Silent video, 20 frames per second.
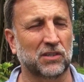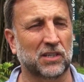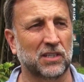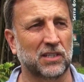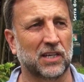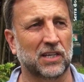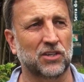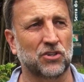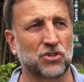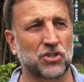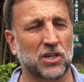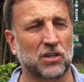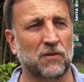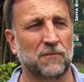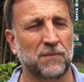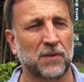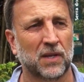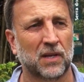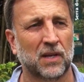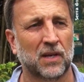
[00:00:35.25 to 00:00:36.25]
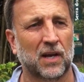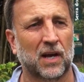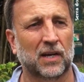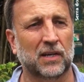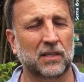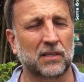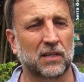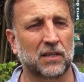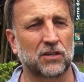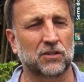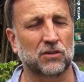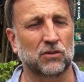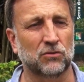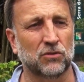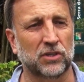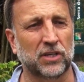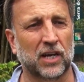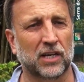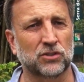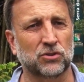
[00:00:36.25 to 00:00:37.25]
aqui na região, aqui na região do
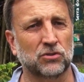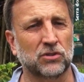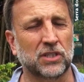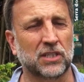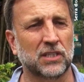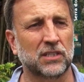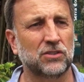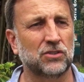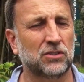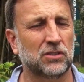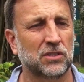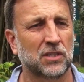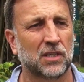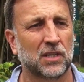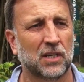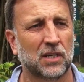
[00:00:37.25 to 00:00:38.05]
Riacho Grande.